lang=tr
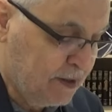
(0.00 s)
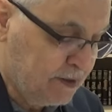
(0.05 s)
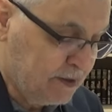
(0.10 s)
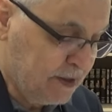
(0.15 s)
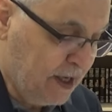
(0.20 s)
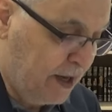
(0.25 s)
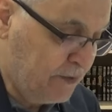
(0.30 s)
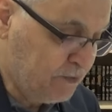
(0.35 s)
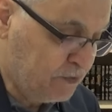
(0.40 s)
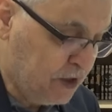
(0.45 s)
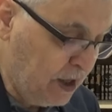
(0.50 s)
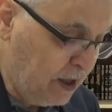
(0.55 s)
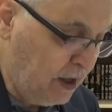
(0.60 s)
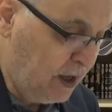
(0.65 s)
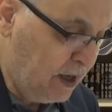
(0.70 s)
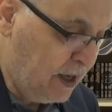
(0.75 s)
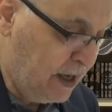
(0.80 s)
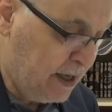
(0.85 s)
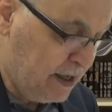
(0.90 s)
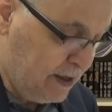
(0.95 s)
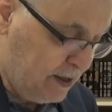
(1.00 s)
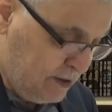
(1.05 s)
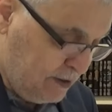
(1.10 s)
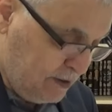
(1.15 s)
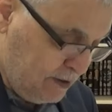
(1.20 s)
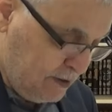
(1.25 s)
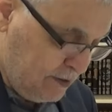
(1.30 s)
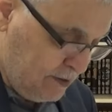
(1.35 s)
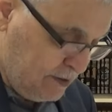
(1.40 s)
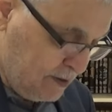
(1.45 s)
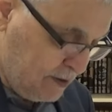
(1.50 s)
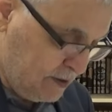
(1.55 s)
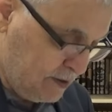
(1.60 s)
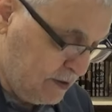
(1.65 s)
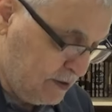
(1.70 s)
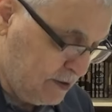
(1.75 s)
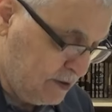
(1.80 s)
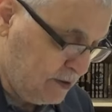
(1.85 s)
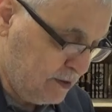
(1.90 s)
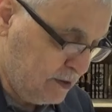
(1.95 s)
Yani dille e,
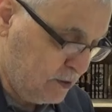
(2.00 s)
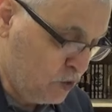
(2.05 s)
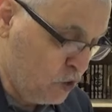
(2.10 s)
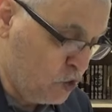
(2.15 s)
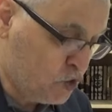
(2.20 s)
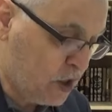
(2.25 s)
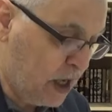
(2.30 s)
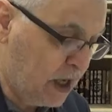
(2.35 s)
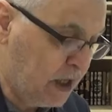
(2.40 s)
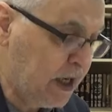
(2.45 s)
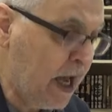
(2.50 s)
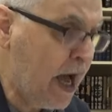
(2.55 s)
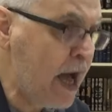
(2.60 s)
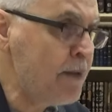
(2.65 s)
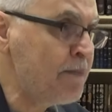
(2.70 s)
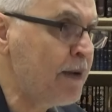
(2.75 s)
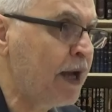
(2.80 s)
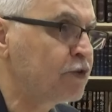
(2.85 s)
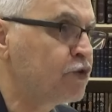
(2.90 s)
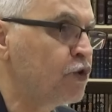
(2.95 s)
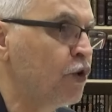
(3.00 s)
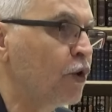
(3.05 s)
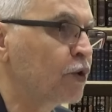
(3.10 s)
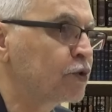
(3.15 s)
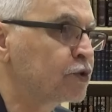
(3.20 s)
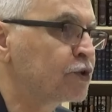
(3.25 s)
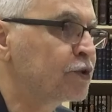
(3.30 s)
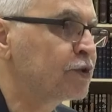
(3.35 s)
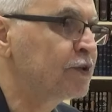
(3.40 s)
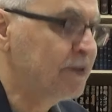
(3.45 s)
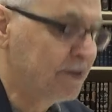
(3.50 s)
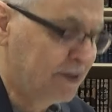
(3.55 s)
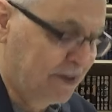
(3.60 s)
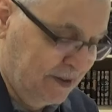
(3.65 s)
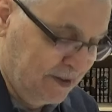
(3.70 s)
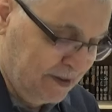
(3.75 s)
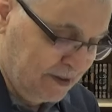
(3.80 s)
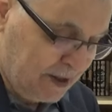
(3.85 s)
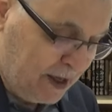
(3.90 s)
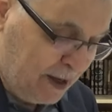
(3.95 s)
150 ama diyor.
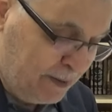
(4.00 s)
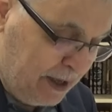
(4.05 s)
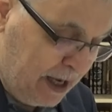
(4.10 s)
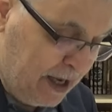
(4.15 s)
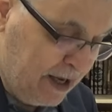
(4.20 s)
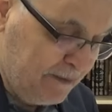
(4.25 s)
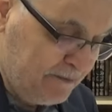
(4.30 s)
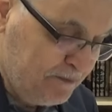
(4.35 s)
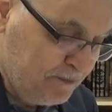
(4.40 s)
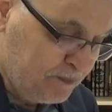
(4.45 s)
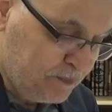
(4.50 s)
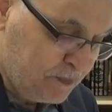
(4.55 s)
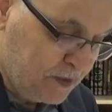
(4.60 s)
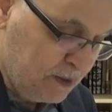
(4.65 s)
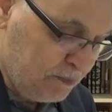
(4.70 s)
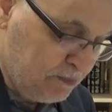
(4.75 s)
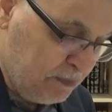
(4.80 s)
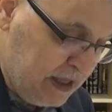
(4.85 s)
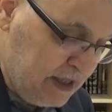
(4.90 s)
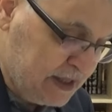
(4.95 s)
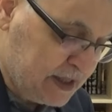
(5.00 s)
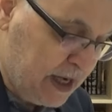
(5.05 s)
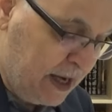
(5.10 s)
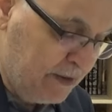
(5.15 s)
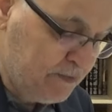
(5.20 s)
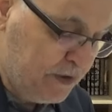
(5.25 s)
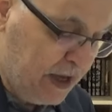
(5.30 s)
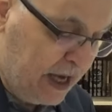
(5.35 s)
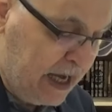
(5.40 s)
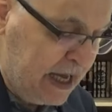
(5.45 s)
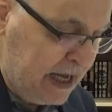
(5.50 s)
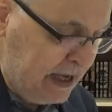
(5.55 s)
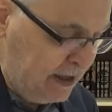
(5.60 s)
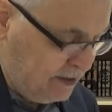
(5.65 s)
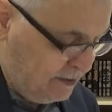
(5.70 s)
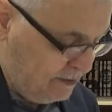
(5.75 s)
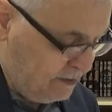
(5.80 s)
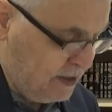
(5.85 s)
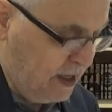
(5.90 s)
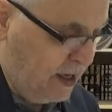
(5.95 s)
Ama mizanda
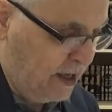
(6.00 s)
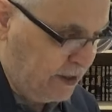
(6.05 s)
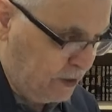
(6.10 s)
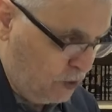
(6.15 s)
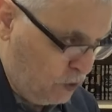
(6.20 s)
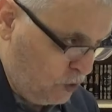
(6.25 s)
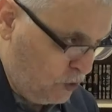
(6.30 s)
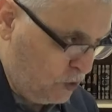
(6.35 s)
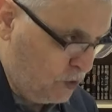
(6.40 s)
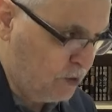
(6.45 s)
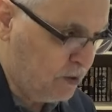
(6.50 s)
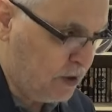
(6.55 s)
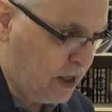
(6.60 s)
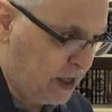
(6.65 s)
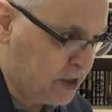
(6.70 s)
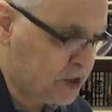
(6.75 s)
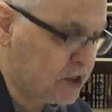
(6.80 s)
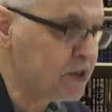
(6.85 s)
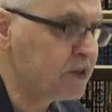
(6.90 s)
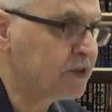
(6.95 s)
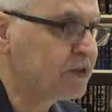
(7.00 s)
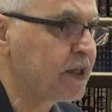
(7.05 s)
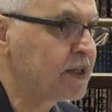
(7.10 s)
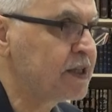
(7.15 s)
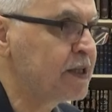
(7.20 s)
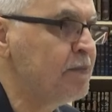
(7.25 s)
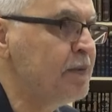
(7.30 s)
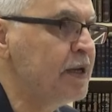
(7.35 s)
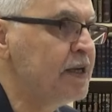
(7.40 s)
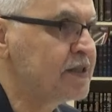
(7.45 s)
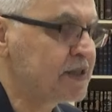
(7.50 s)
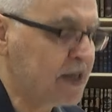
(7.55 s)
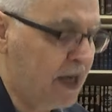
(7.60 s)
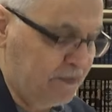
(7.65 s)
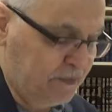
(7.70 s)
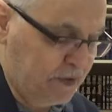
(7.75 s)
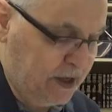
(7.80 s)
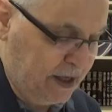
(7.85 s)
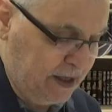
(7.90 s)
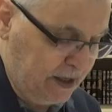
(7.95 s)
yani o haşirdeki
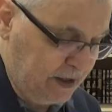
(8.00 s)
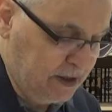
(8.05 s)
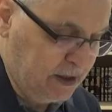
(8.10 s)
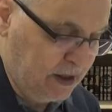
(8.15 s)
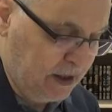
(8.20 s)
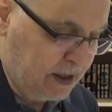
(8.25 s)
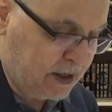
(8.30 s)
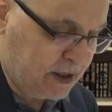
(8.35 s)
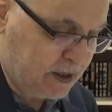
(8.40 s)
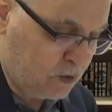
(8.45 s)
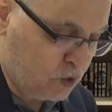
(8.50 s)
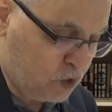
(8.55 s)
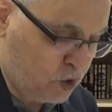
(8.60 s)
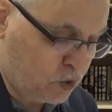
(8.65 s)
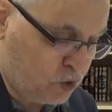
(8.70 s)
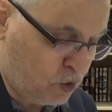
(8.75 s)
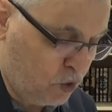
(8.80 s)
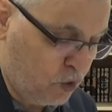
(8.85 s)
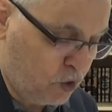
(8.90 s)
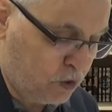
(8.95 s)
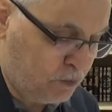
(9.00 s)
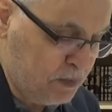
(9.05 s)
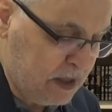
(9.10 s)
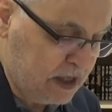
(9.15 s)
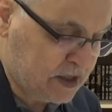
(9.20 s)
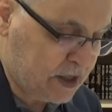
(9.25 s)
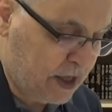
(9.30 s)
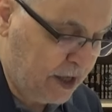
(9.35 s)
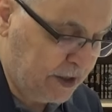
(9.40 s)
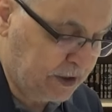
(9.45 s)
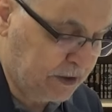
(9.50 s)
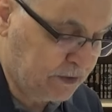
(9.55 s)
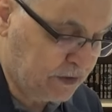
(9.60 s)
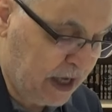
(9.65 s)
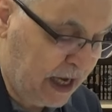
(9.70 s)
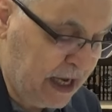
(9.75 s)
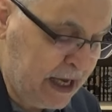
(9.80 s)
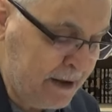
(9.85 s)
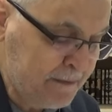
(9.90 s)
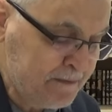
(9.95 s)
mizanda iyilik kötülük
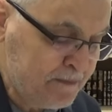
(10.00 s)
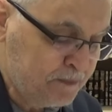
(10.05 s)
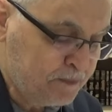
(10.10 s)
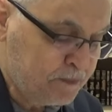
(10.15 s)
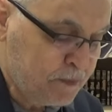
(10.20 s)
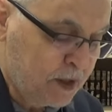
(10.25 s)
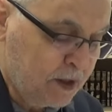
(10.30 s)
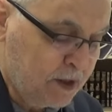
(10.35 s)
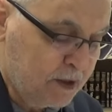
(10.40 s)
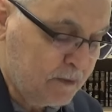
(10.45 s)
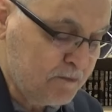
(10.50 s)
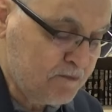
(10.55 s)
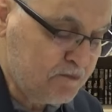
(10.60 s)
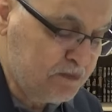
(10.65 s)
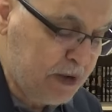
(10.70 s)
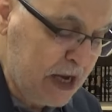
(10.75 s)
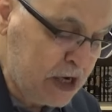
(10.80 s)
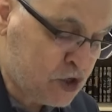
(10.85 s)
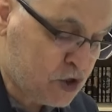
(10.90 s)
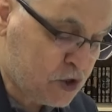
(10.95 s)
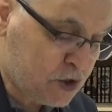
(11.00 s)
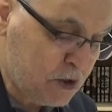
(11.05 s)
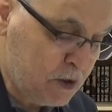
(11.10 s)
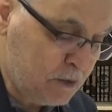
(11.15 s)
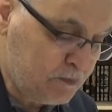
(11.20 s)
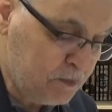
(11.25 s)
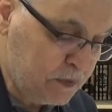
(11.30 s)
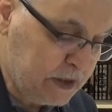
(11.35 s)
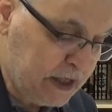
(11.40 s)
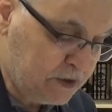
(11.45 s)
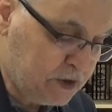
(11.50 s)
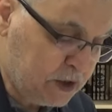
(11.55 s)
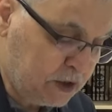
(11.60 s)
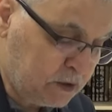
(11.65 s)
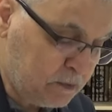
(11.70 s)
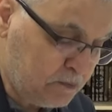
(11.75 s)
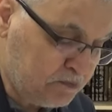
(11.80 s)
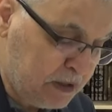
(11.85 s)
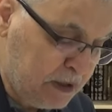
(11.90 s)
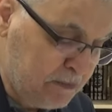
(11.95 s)
mizanında 5 nedir?
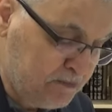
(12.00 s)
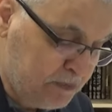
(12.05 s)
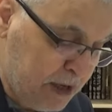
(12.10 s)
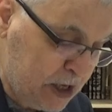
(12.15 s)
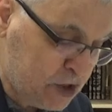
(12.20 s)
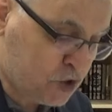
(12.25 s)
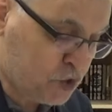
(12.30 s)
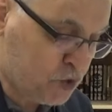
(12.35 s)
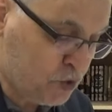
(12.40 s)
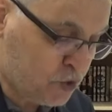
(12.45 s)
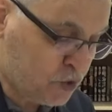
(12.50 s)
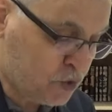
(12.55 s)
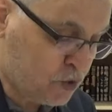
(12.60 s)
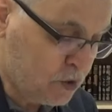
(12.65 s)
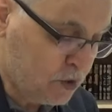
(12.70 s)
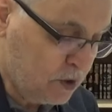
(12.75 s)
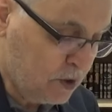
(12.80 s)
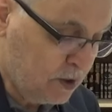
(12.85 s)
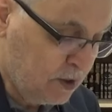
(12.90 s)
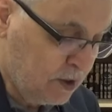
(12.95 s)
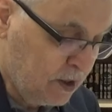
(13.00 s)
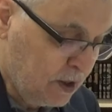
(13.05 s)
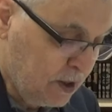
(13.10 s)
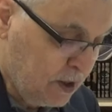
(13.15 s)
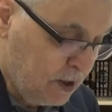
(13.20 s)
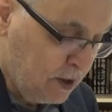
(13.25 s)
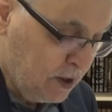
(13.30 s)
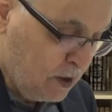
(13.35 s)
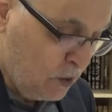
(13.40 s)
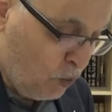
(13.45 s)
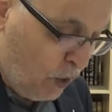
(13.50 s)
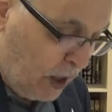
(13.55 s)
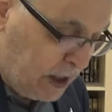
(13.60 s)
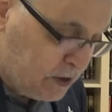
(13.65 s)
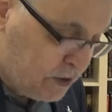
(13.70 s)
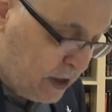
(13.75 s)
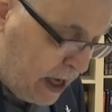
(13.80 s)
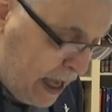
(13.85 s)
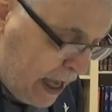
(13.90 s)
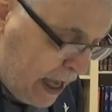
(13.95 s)
1500. Ve izâ